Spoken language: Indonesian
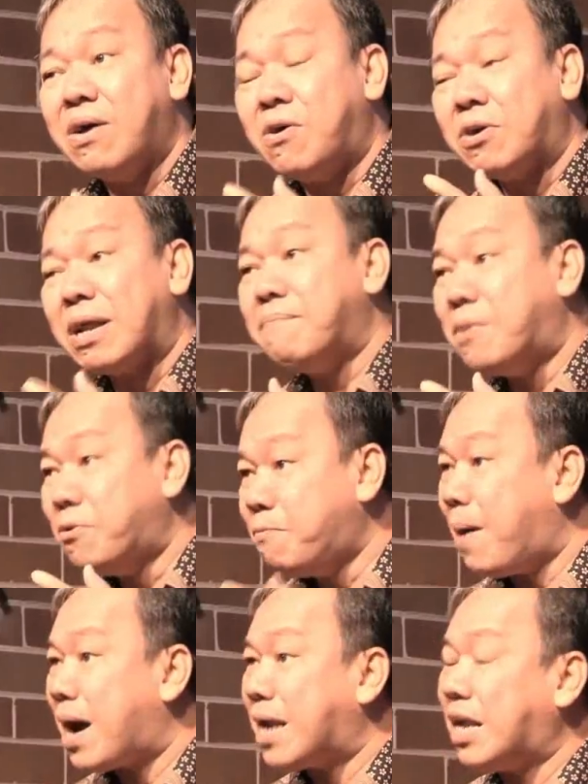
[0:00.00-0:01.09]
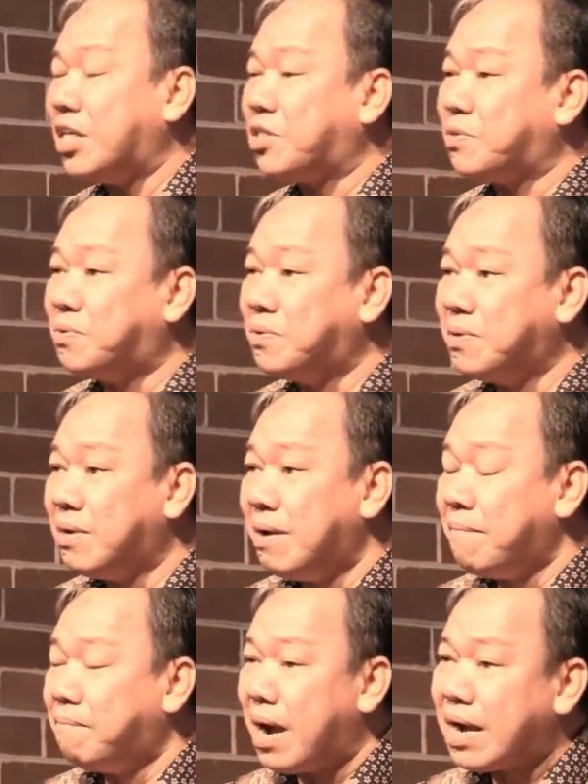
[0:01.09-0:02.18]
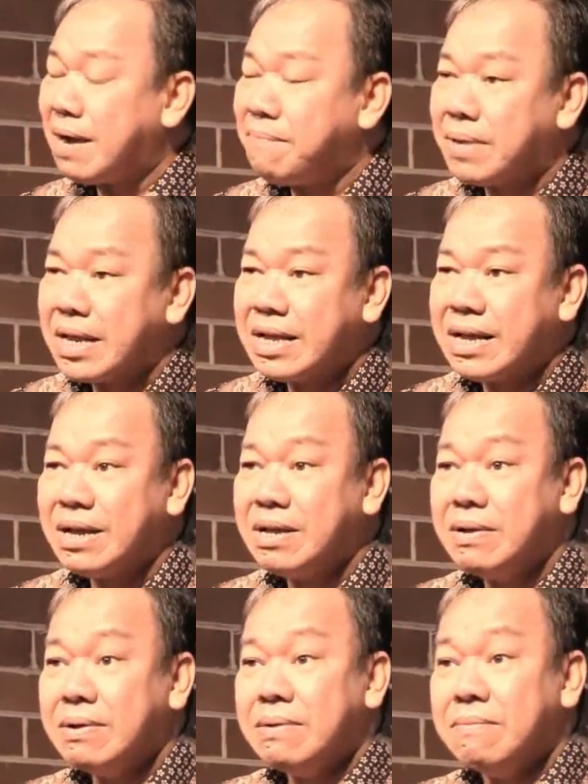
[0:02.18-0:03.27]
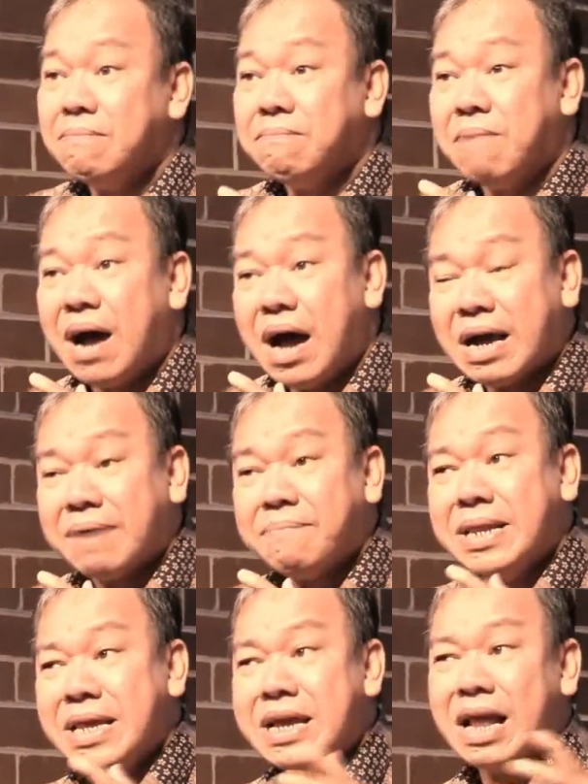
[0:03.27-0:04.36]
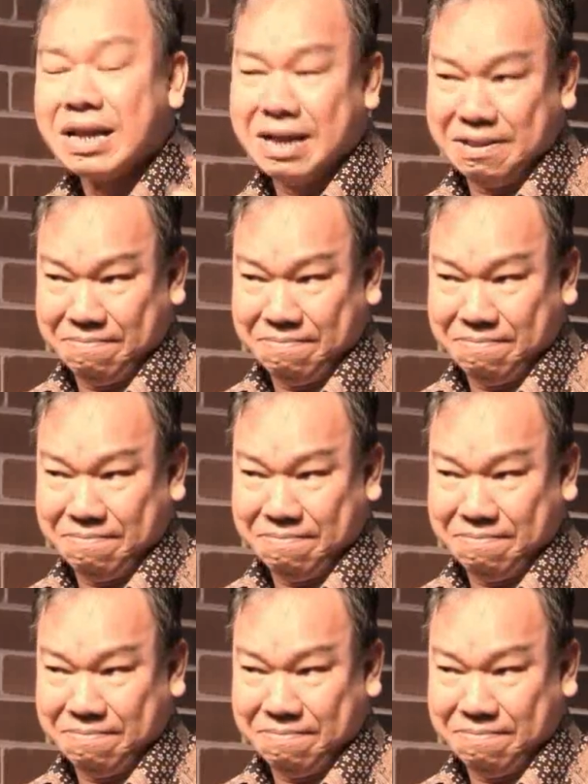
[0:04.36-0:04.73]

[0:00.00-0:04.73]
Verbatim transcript: orang melupakan hal itu maka mereka akan meninggalkan.